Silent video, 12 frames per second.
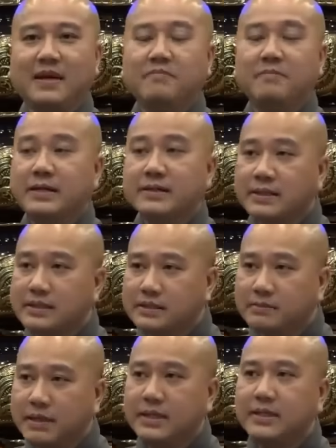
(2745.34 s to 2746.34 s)
Mình
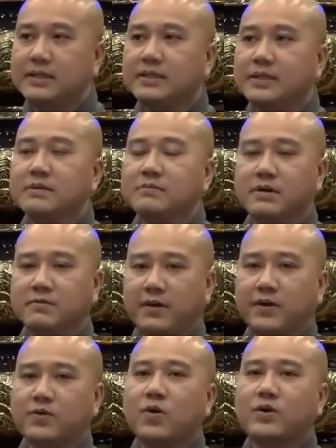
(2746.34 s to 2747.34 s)
từ bi nhưng mình
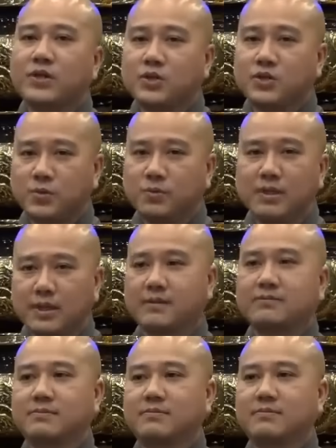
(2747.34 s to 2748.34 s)
phải có cái dũng
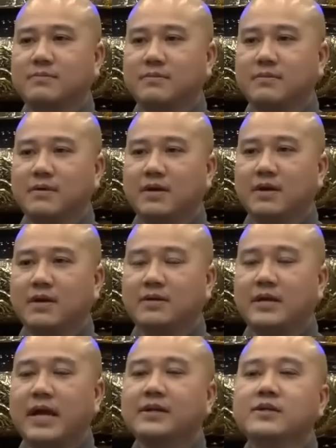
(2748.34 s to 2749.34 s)
lực
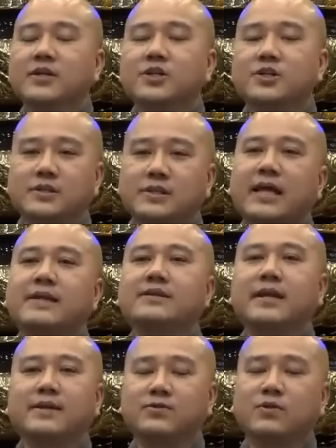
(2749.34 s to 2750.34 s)
để đưa sự thanh
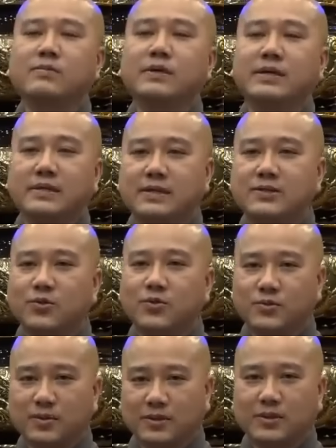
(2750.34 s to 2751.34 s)
tịnh của mình đến chỗ
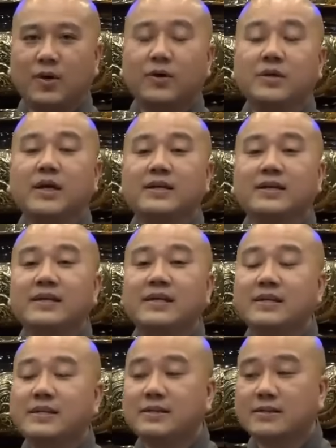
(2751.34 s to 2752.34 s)
tuyệt đối. Cho
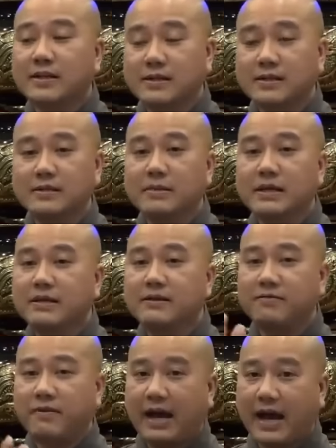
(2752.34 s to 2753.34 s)
nên từ bi
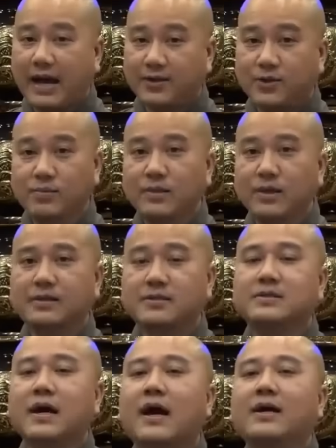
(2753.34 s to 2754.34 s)
và dũng lực
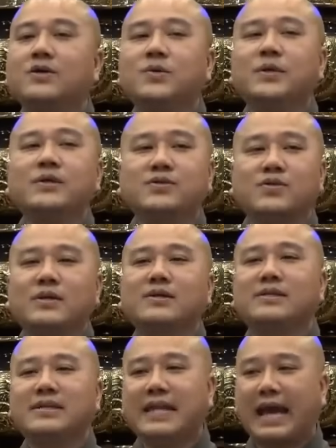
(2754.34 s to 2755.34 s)
trợ duyên cho
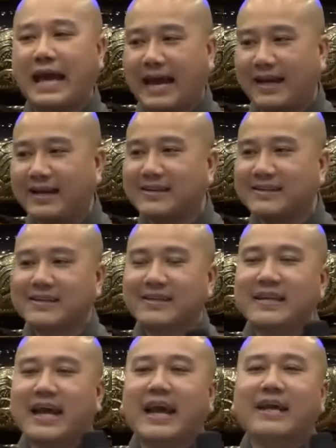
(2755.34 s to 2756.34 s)
Đức Di Đà. Cho
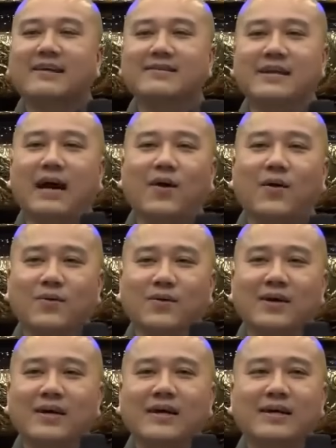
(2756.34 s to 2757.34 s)
nên hai người hầu
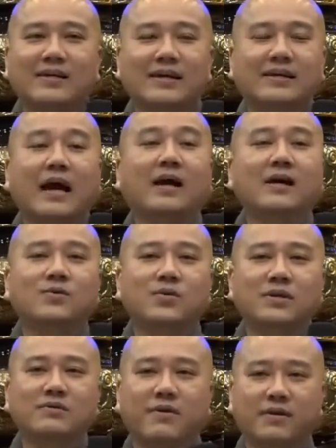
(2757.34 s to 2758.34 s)
cạnh
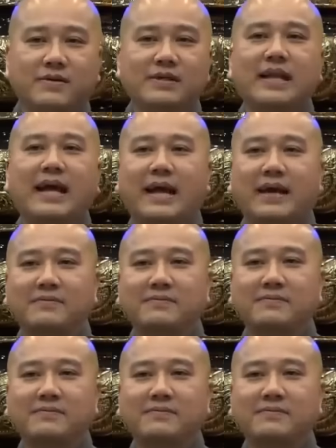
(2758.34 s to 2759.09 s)
của Đức Phật Di Đà,